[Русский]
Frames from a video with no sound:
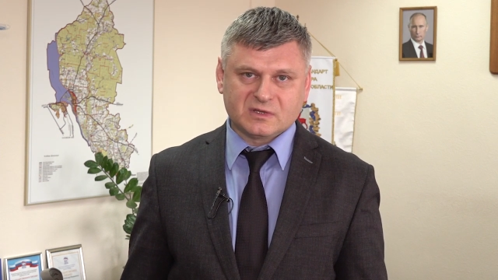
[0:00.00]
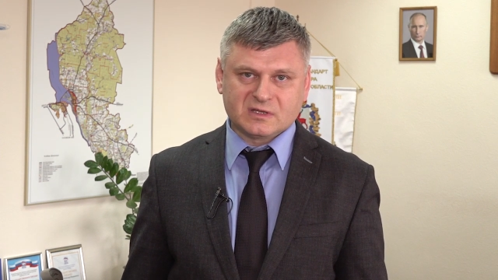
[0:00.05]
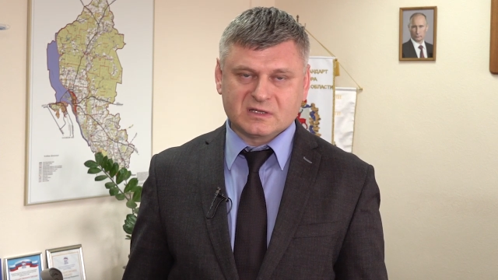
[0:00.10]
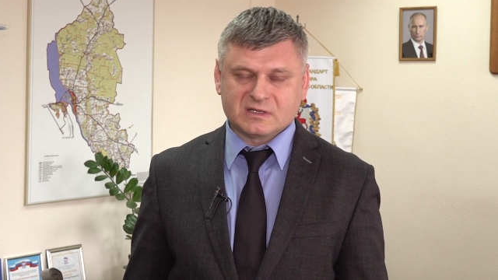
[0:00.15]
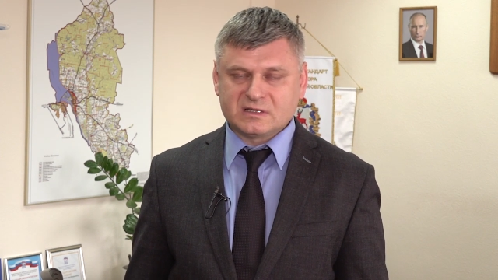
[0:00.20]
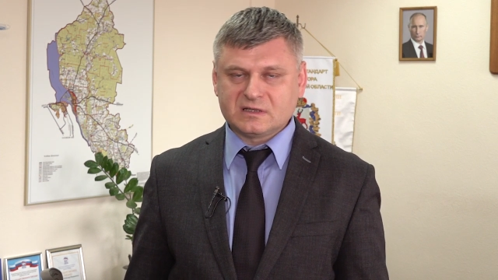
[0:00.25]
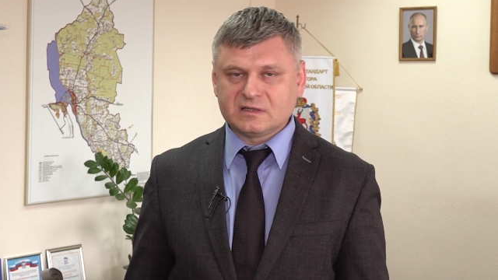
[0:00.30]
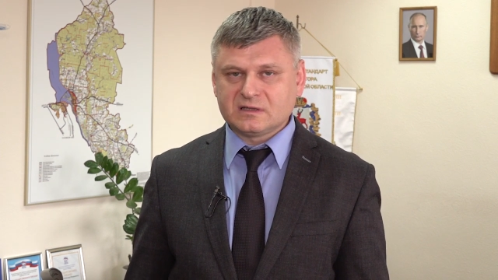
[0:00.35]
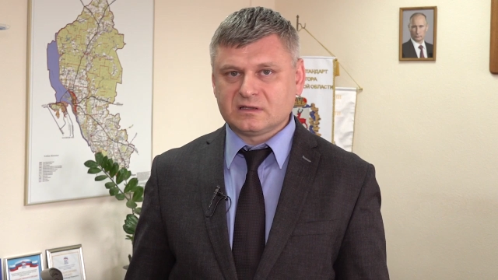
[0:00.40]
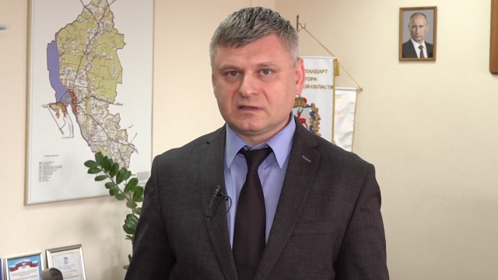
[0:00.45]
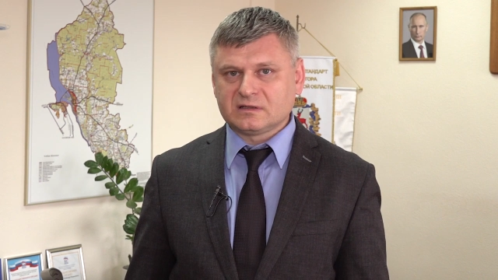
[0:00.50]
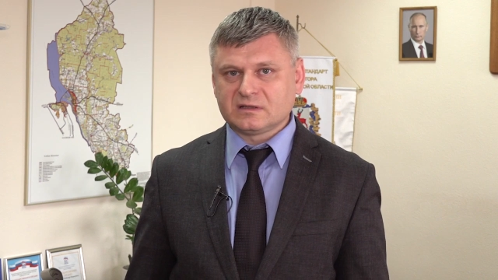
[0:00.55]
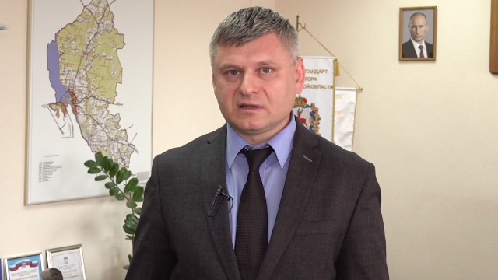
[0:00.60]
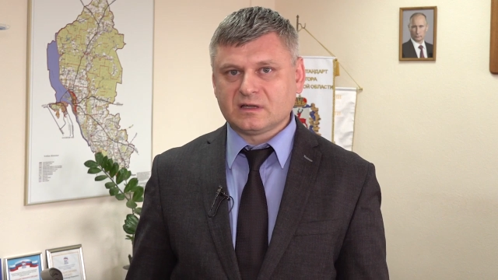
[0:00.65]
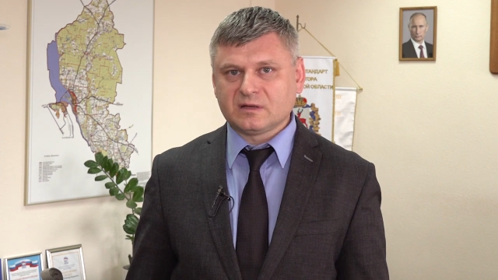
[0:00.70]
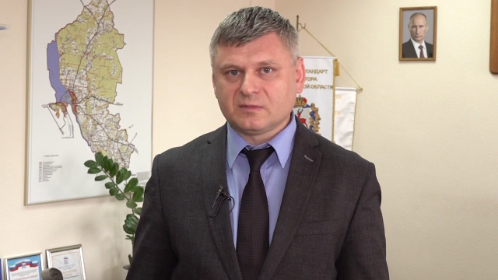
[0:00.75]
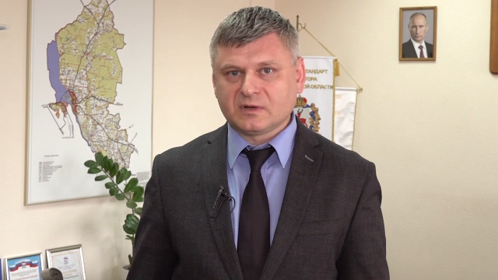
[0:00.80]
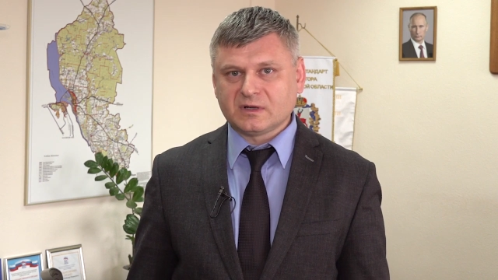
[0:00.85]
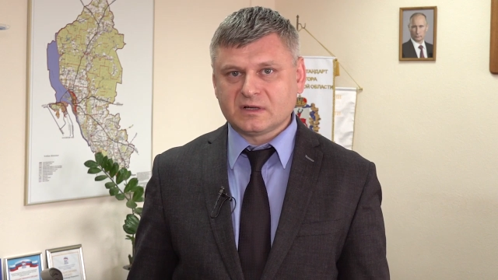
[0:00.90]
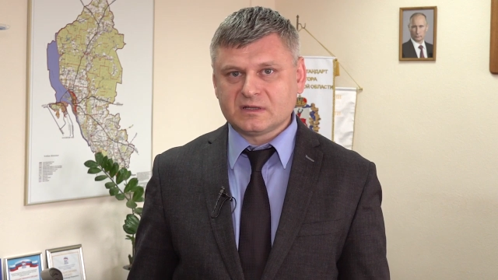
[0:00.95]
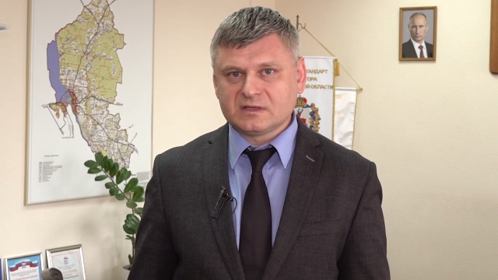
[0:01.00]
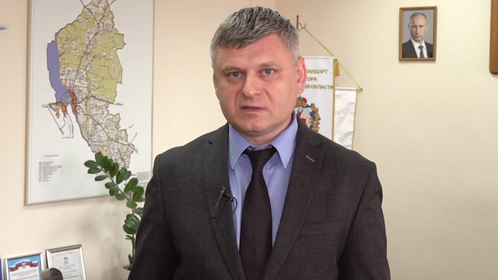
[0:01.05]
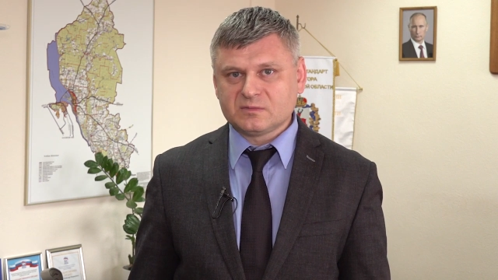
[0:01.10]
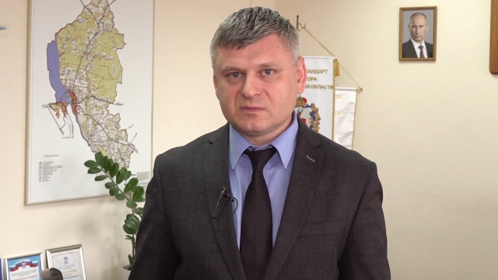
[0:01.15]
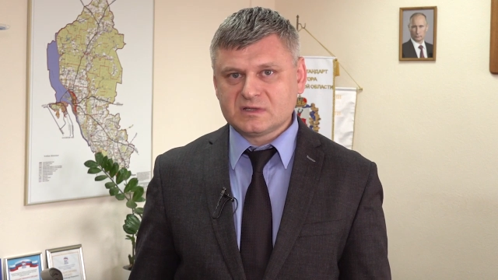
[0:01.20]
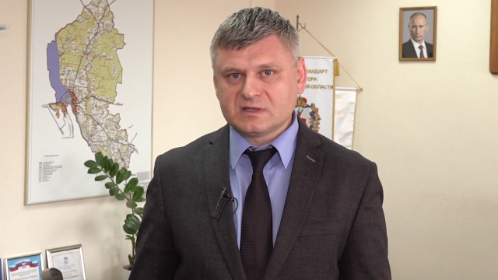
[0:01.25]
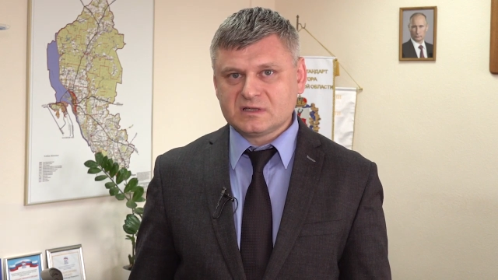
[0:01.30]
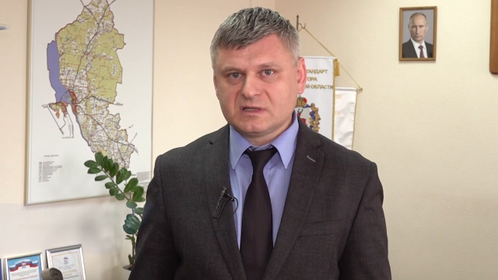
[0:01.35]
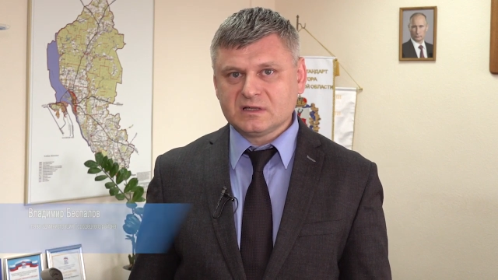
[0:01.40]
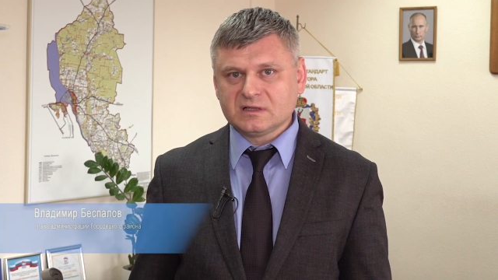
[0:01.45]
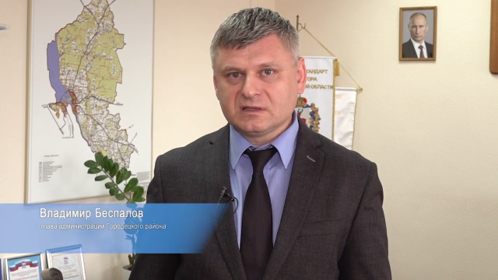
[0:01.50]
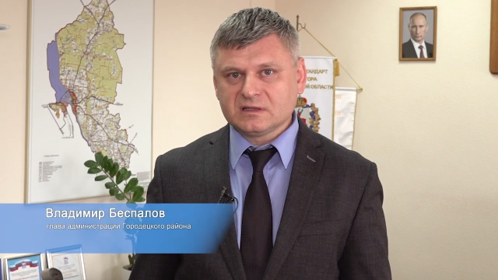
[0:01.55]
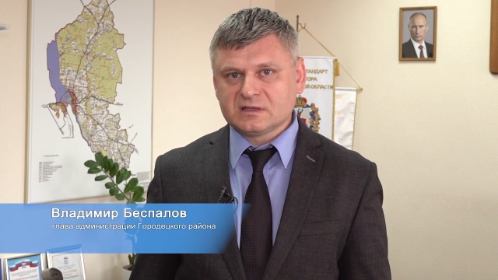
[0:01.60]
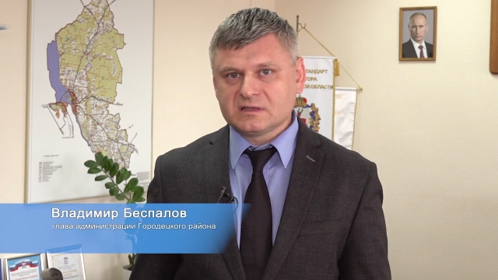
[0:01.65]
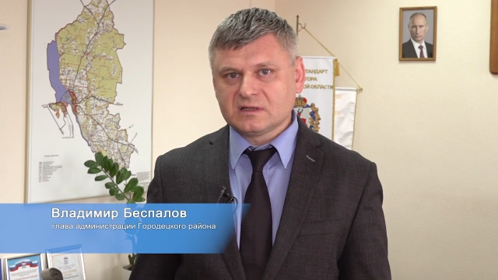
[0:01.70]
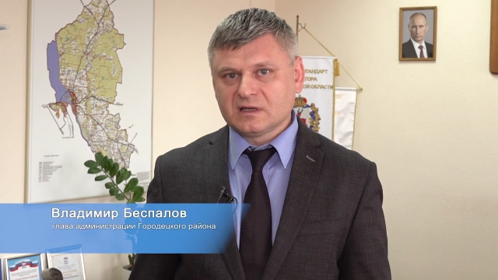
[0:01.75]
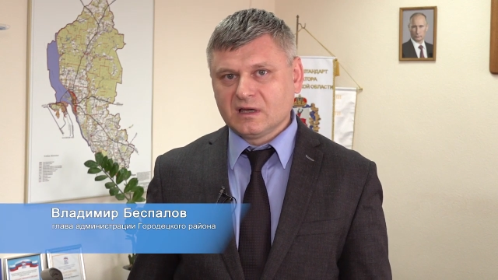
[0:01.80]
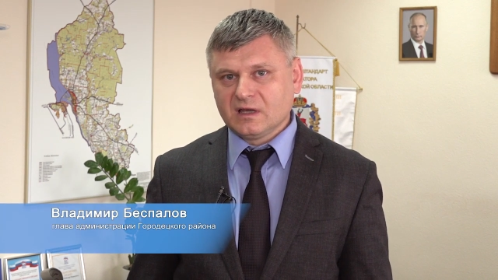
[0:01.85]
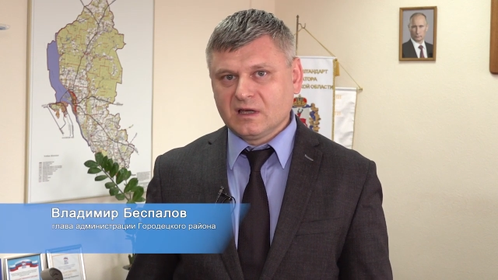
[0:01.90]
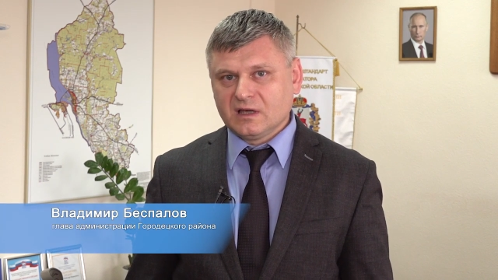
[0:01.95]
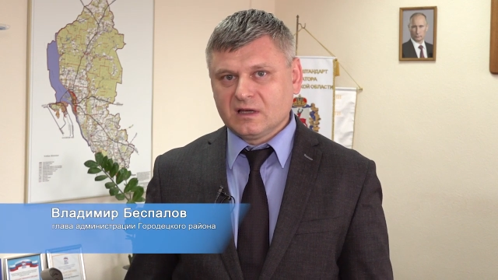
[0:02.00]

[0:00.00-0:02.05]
если это необходимо сделать,